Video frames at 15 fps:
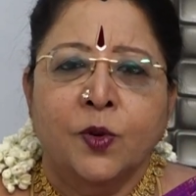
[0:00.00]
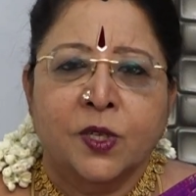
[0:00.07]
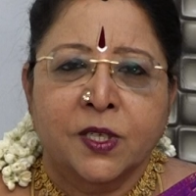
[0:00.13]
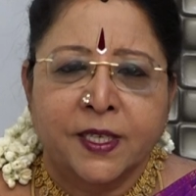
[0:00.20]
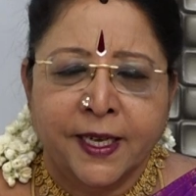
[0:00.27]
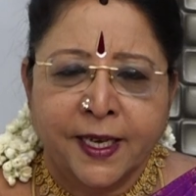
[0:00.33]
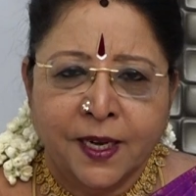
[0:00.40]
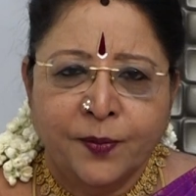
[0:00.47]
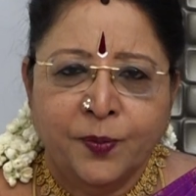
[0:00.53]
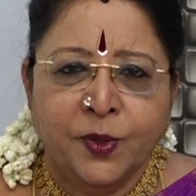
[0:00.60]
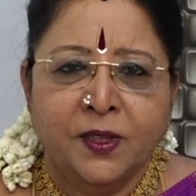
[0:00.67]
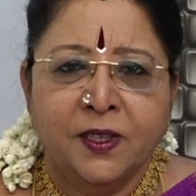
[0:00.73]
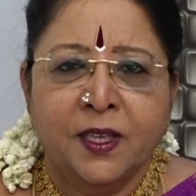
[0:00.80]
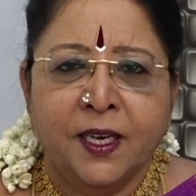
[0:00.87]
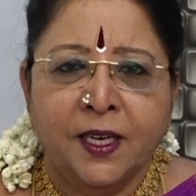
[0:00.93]
ஒரு
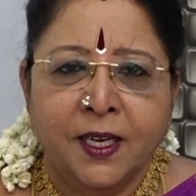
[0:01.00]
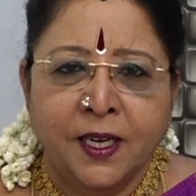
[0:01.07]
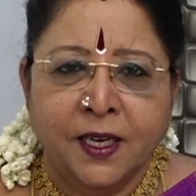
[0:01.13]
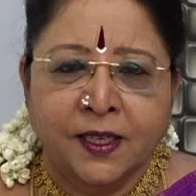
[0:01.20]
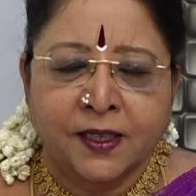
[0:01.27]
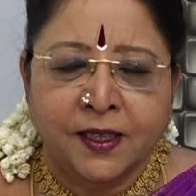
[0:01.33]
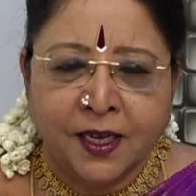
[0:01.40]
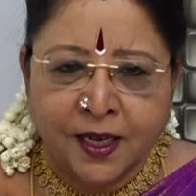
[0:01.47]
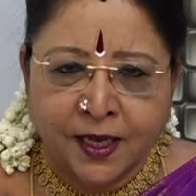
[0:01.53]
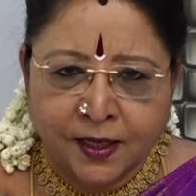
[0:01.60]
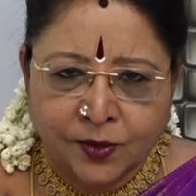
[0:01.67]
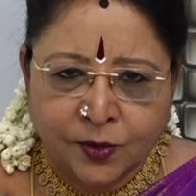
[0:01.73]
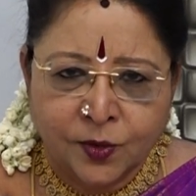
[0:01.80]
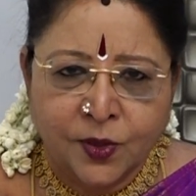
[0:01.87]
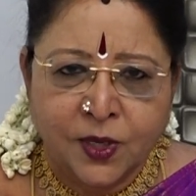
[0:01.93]
சிகப்பு திரையில் த
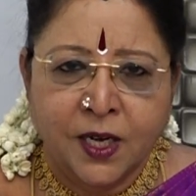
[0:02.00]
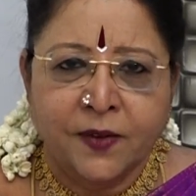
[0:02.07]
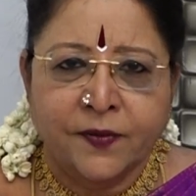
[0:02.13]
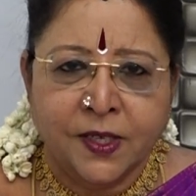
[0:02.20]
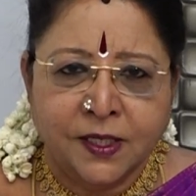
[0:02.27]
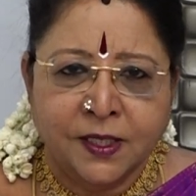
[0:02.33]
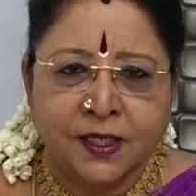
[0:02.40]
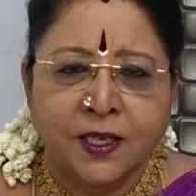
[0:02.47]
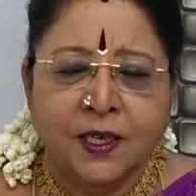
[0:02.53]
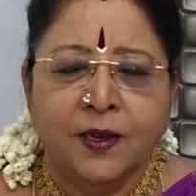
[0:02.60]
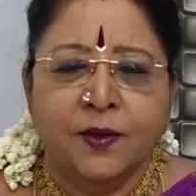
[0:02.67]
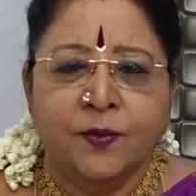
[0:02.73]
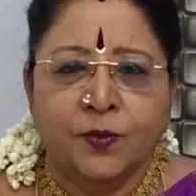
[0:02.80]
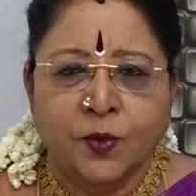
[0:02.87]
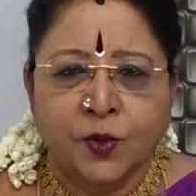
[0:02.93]
துணியில் வச்சு
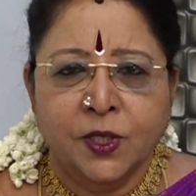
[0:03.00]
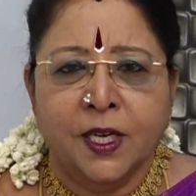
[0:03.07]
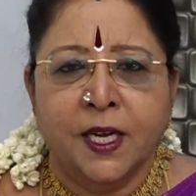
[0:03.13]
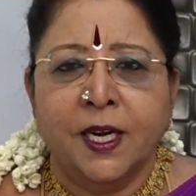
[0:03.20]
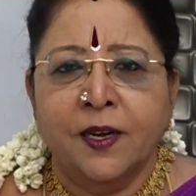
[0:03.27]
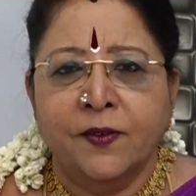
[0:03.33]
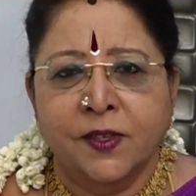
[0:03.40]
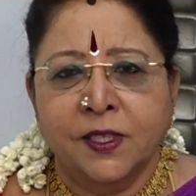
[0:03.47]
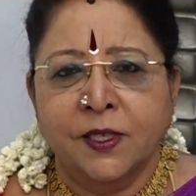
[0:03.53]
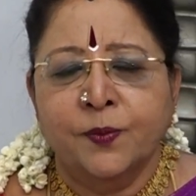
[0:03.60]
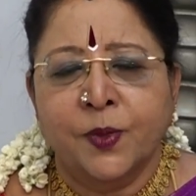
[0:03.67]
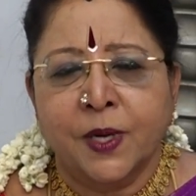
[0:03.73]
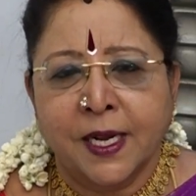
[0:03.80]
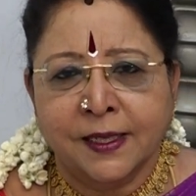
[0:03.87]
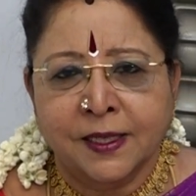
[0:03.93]
பூஜை அறையில் வச்சு
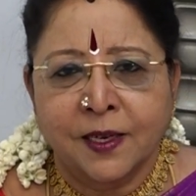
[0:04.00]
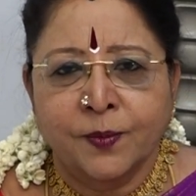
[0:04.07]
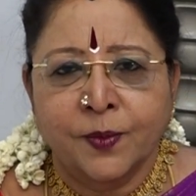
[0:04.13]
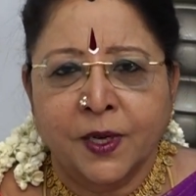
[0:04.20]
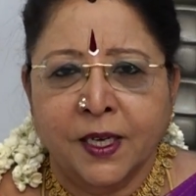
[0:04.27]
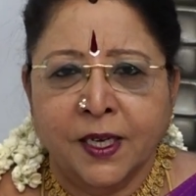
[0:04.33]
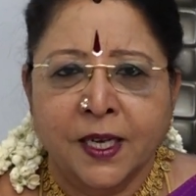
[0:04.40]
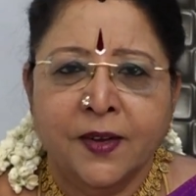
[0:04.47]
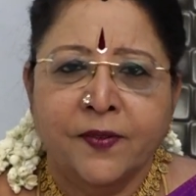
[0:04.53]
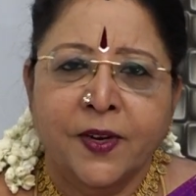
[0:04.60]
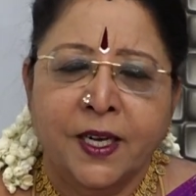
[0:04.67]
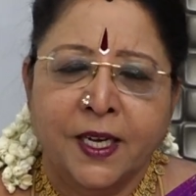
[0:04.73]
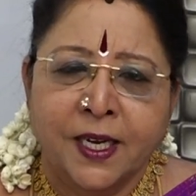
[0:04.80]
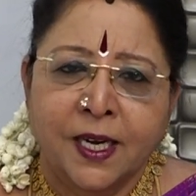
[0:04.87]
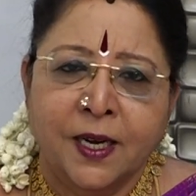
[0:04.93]
பிரார்த்தனை பண்ணுங்கள்
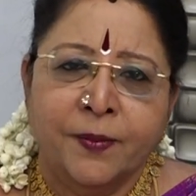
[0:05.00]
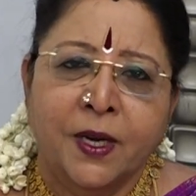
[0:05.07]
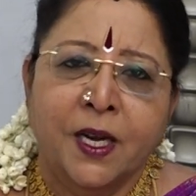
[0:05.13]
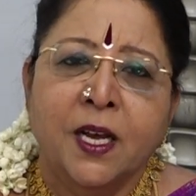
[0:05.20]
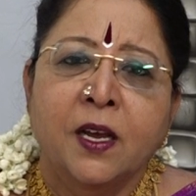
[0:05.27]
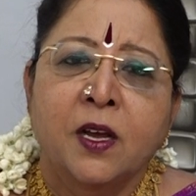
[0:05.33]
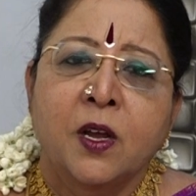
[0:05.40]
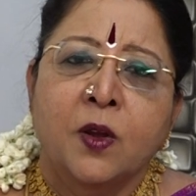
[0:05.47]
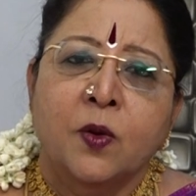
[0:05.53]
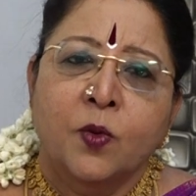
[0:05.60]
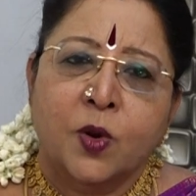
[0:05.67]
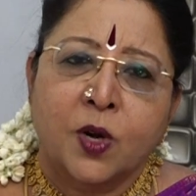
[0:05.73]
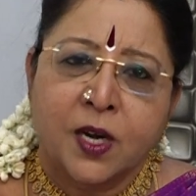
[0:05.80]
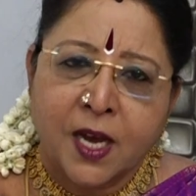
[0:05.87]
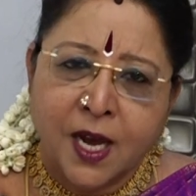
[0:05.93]
வெள்ளிக்கிழமையில்
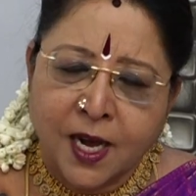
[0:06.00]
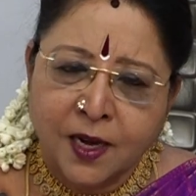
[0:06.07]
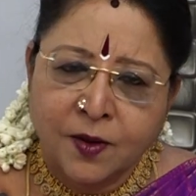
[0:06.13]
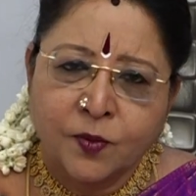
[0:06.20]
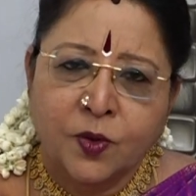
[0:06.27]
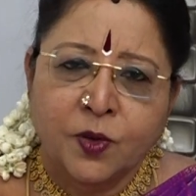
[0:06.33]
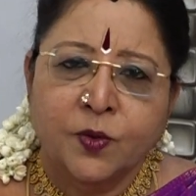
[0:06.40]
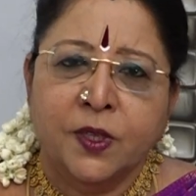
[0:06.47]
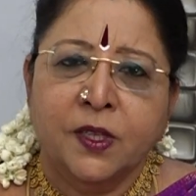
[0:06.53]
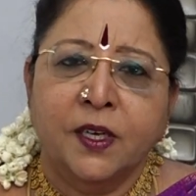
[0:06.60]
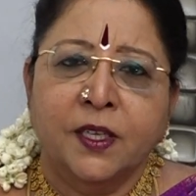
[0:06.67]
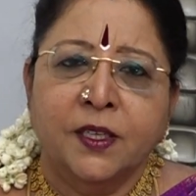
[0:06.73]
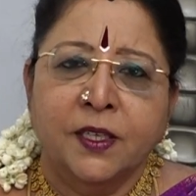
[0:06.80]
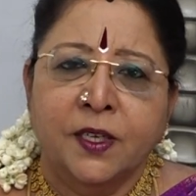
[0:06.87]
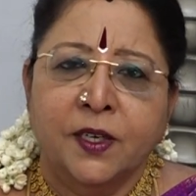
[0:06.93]
ஒரு நாள்
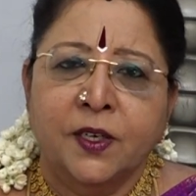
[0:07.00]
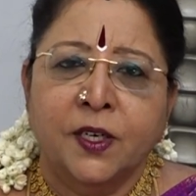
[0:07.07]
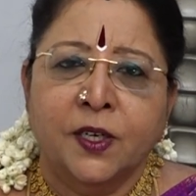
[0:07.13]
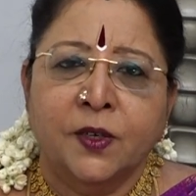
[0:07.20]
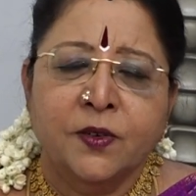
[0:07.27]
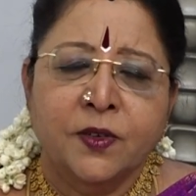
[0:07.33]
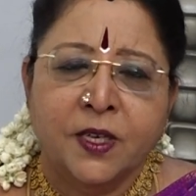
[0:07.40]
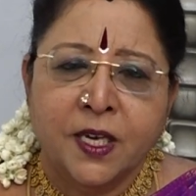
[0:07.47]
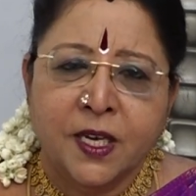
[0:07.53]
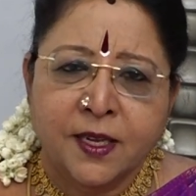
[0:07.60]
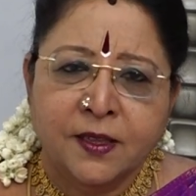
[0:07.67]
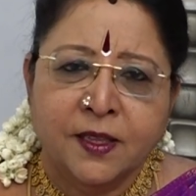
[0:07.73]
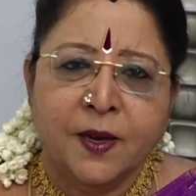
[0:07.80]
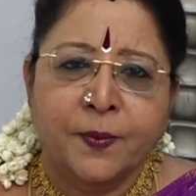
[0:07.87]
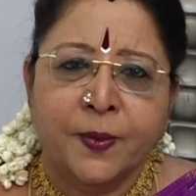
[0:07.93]
முழுவதும் அது இருக்கட்டும்
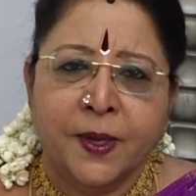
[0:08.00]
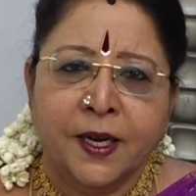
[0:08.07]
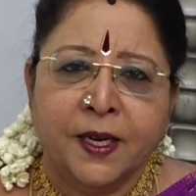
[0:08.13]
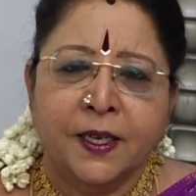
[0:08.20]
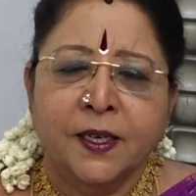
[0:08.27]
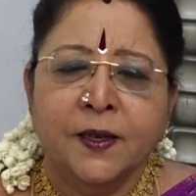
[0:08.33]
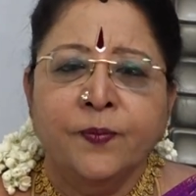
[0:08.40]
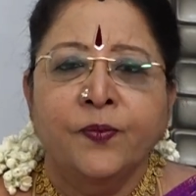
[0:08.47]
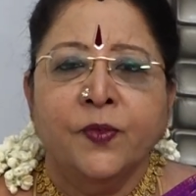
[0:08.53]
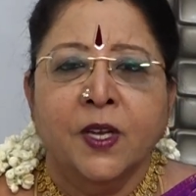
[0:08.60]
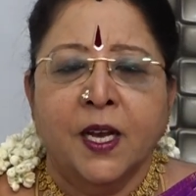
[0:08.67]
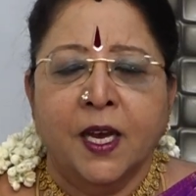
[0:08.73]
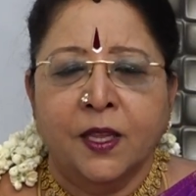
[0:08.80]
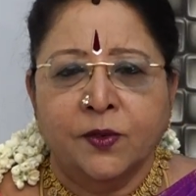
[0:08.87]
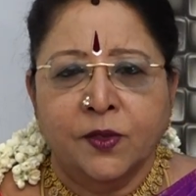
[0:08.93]
இருந்த பிறகு
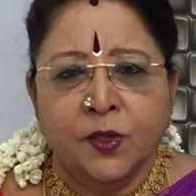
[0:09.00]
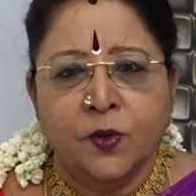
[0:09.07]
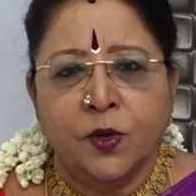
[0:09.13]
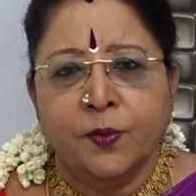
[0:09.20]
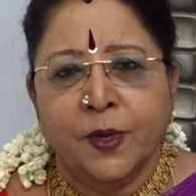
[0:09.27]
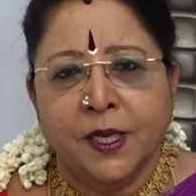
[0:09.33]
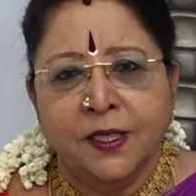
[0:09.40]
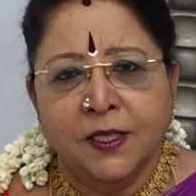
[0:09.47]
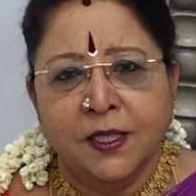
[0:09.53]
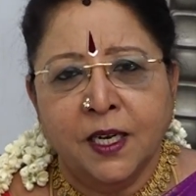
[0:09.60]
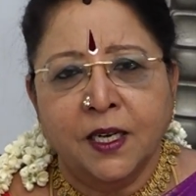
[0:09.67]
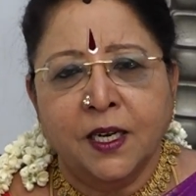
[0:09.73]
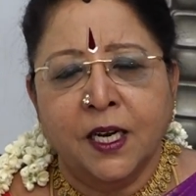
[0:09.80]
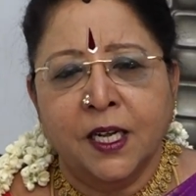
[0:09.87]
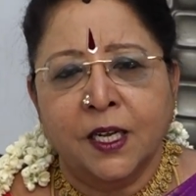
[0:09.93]
அதை வந்து ஒரு
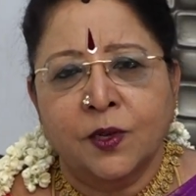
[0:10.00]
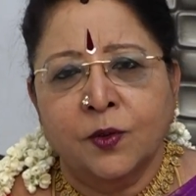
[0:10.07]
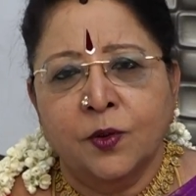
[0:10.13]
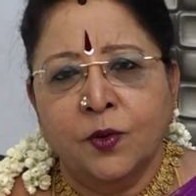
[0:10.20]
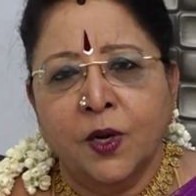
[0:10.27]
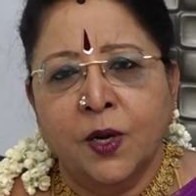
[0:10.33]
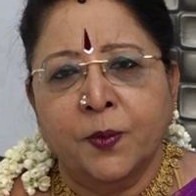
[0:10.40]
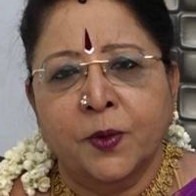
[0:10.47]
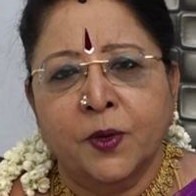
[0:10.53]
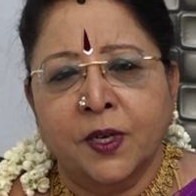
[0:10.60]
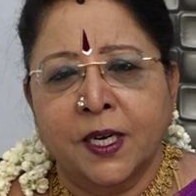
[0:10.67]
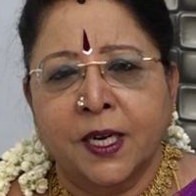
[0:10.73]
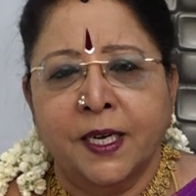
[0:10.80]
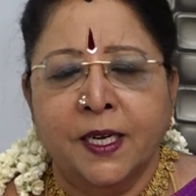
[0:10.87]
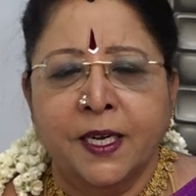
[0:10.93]
மஞ்சள் கலர் நூலில்
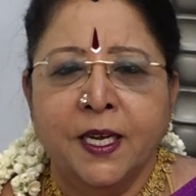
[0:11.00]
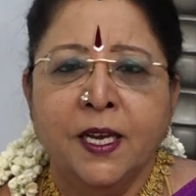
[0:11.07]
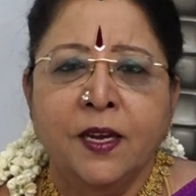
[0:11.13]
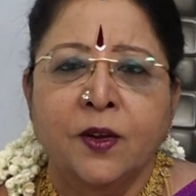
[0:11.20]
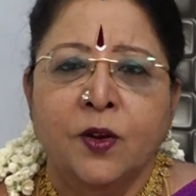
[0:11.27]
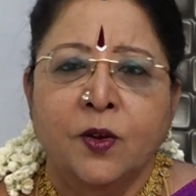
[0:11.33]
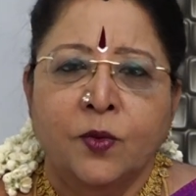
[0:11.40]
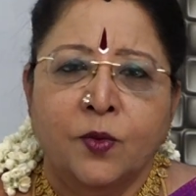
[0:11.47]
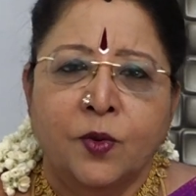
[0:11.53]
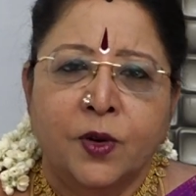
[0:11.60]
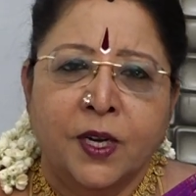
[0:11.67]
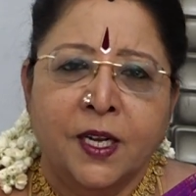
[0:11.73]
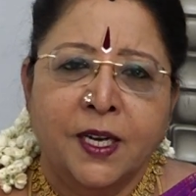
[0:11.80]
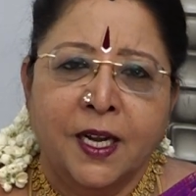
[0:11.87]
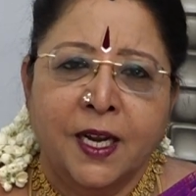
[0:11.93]
போட்டு கட்டி
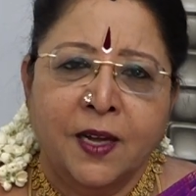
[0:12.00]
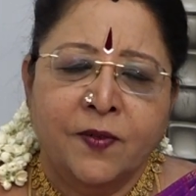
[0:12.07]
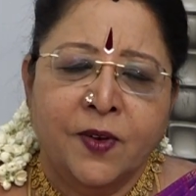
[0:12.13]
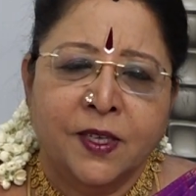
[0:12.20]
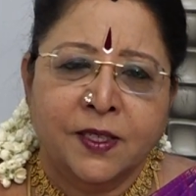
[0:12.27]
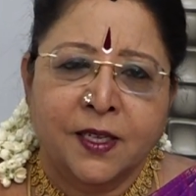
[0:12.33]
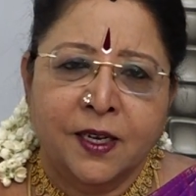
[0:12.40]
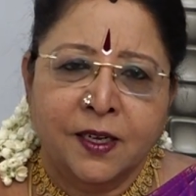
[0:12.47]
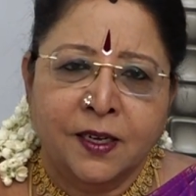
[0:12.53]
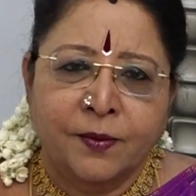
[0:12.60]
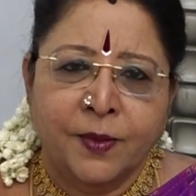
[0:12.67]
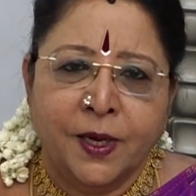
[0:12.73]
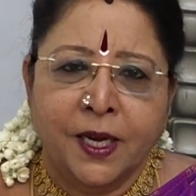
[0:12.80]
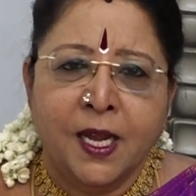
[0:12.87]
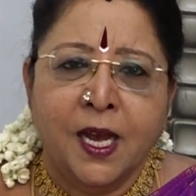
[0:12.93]
உங்களோட
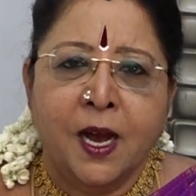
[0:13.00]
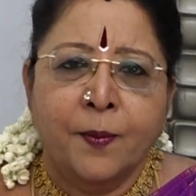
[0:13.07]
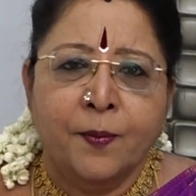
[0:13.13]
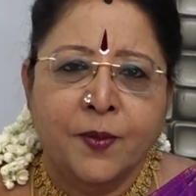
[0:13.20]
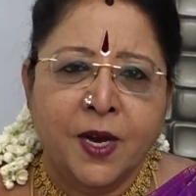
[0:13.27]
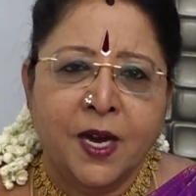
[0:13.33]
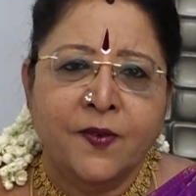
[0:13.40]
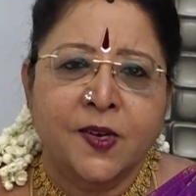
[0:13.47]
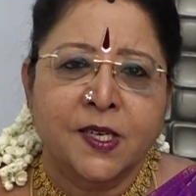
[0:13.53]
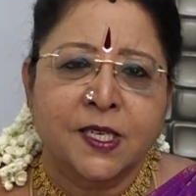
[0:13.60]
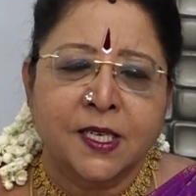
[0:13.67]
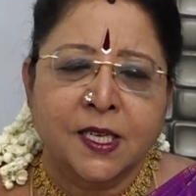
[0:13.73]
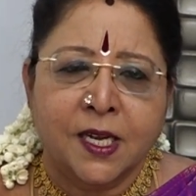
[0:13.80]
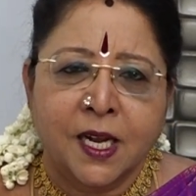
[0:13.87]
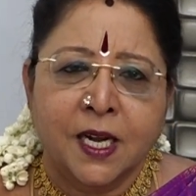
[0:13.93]
நிலவாசலுக்கு மேலே
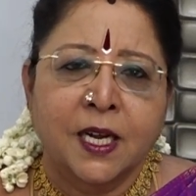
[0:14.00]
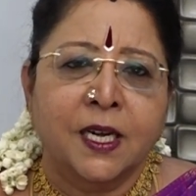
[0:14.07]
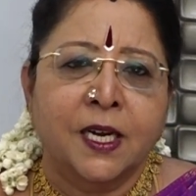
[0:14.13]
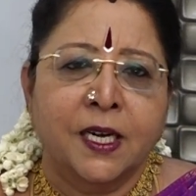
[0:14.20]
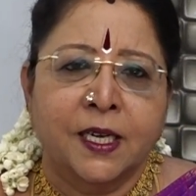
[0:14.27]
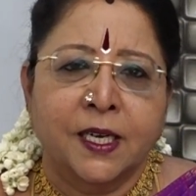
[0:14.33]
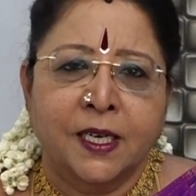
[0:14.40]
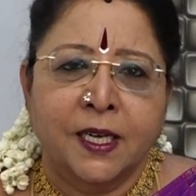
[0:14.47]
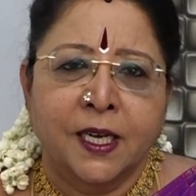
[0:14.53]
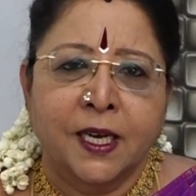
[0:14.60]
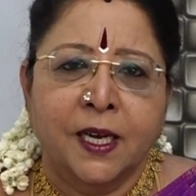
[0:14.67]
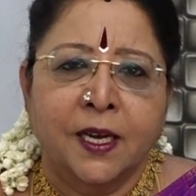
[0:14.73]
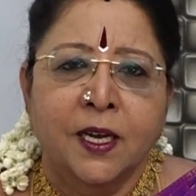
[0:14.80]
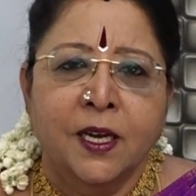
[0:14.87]
அம்மாவாசை நாளில் கட்டுங்க